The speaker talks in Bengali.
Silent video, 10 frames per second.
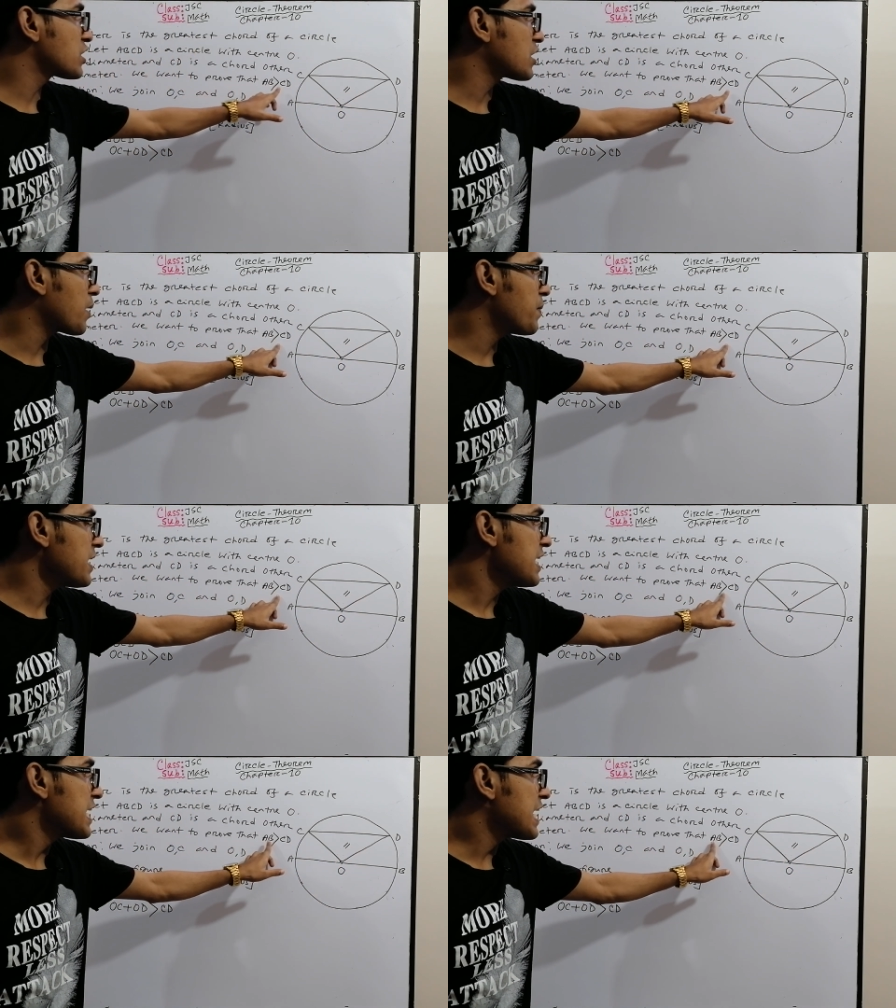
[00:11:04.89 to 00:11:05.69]
করতে হবে
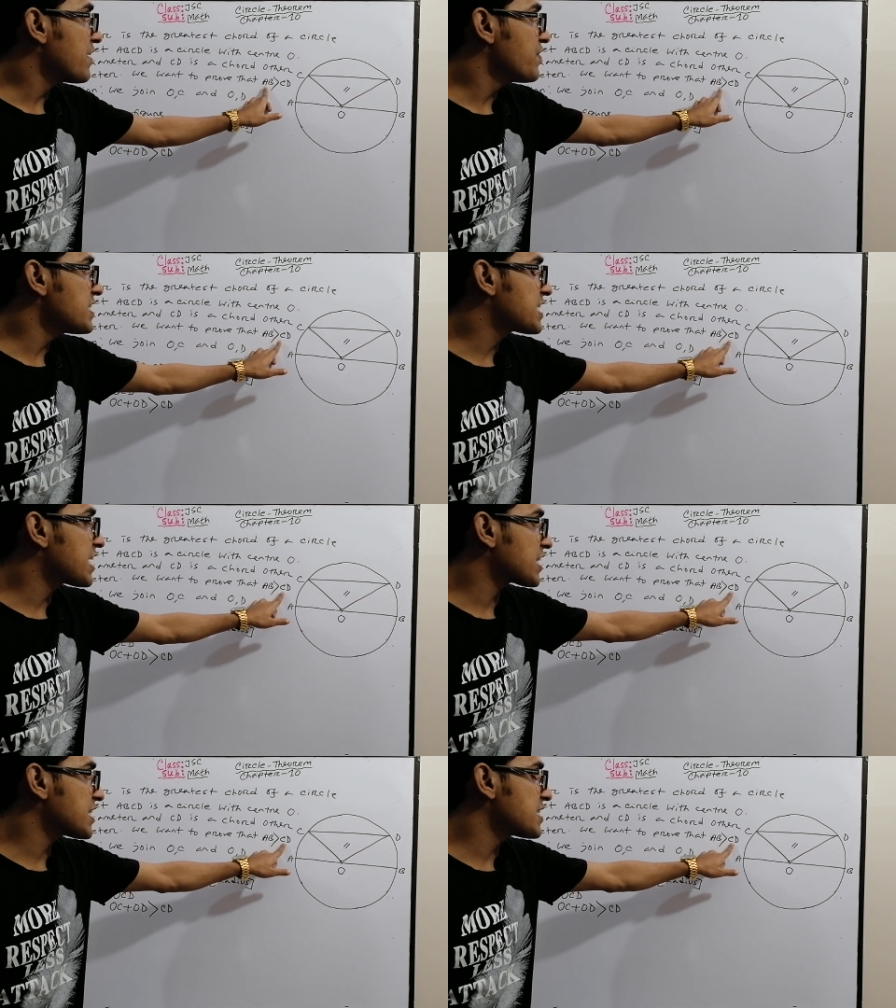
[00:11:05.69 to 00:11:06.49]
এ বি ইজ
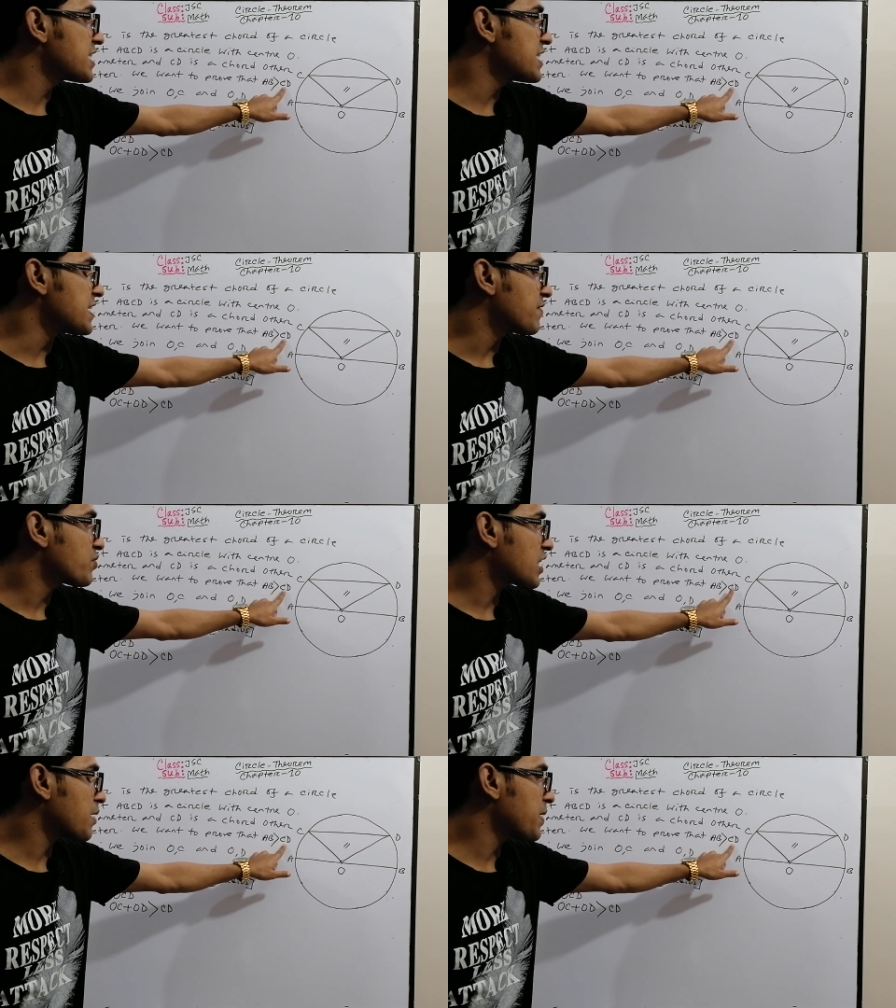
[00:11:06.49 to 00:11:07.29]
গ্রেটার দেন সিডি
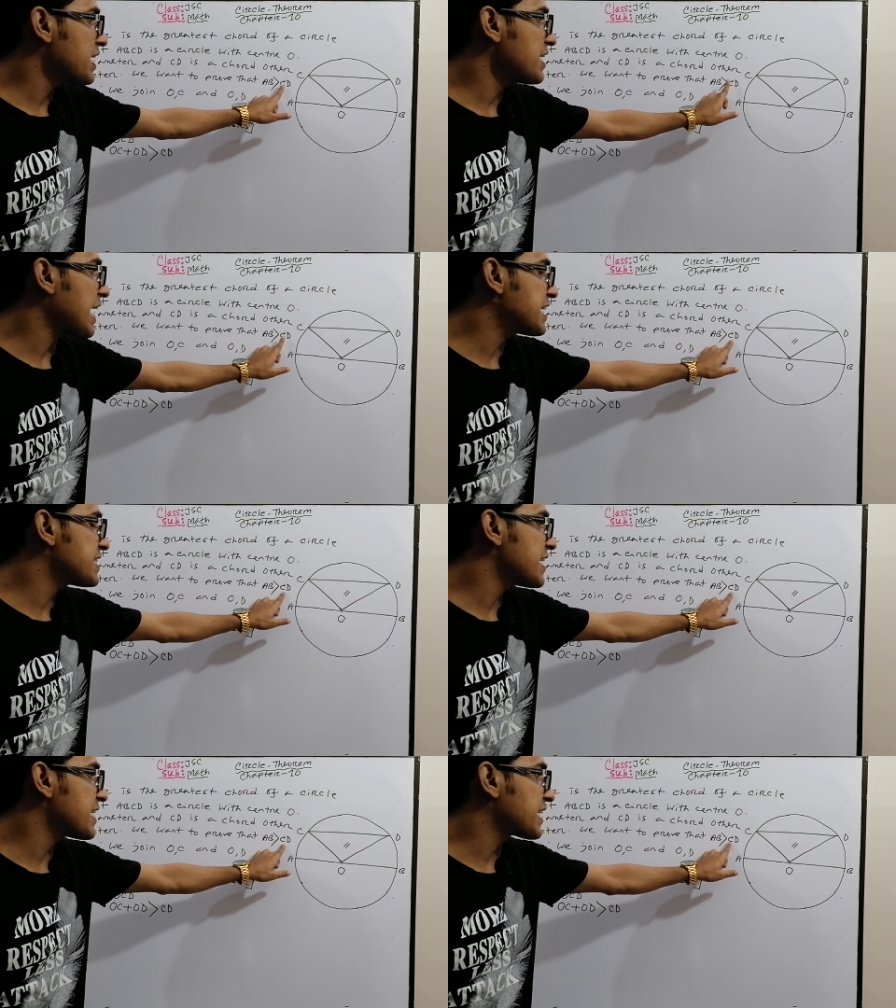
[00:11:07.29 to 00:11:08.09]
তার মানে রাইট
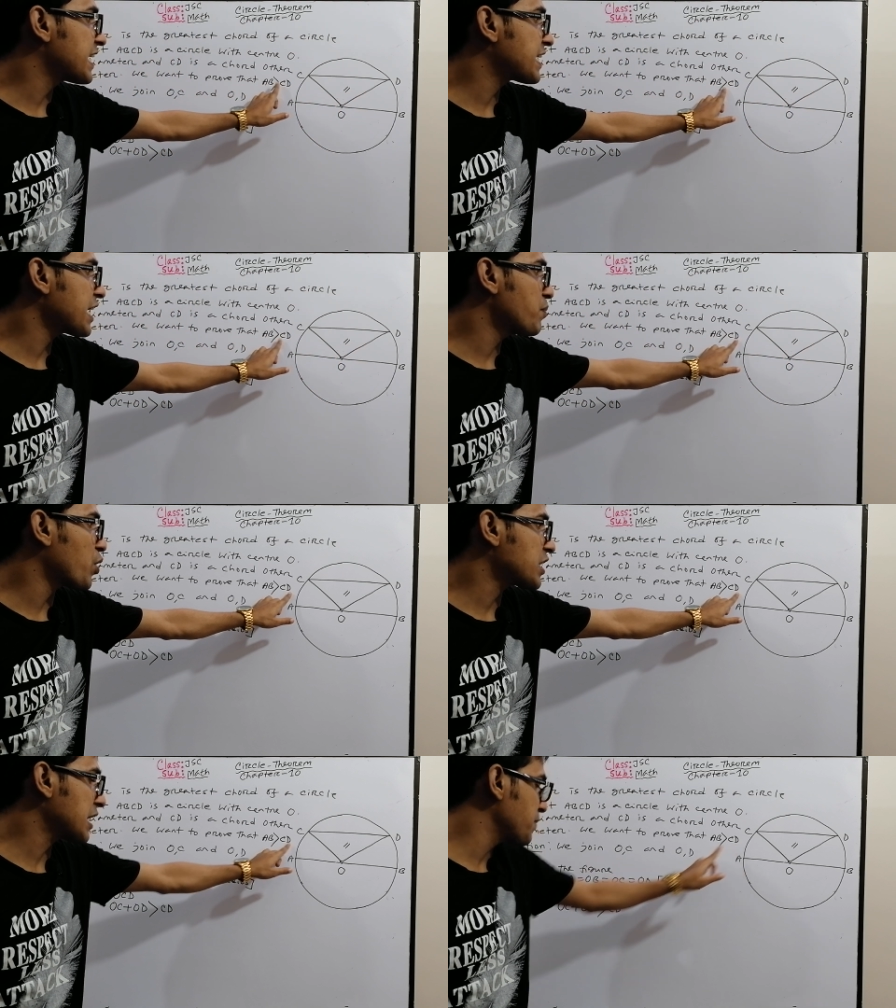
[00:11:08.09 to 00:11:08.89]
সাইডে গ্রেটারের
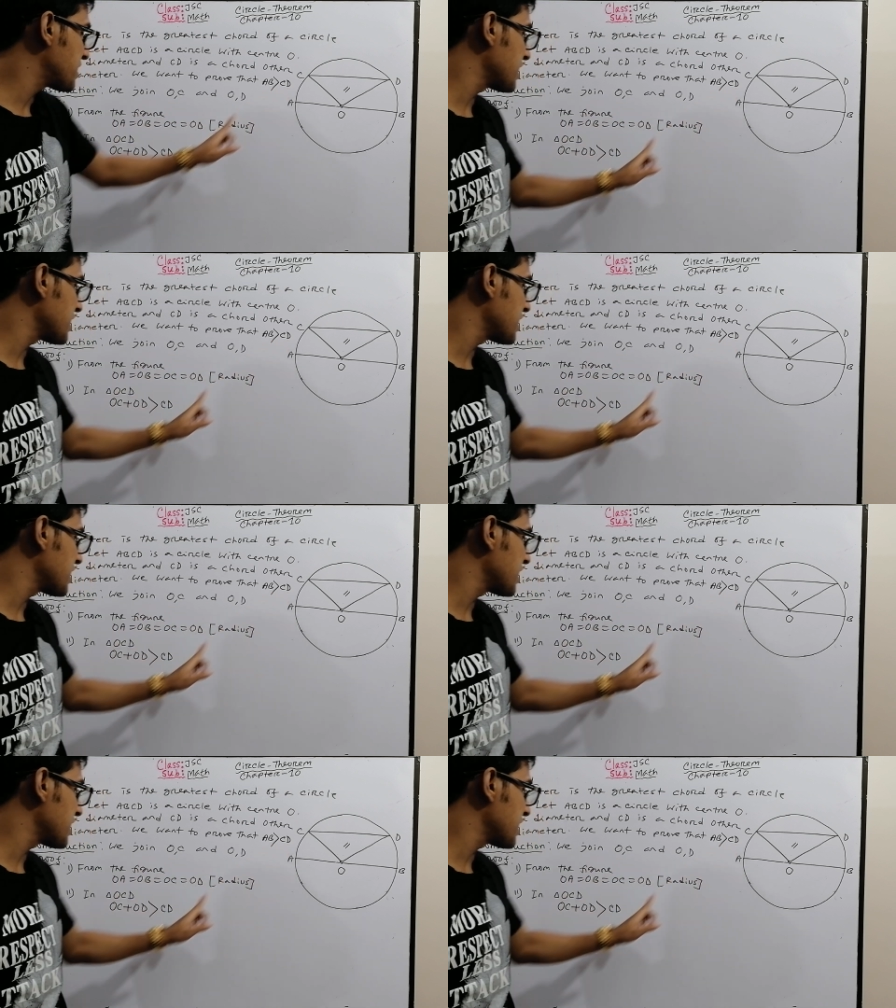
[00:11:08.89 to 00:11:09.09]
পরে থাকবে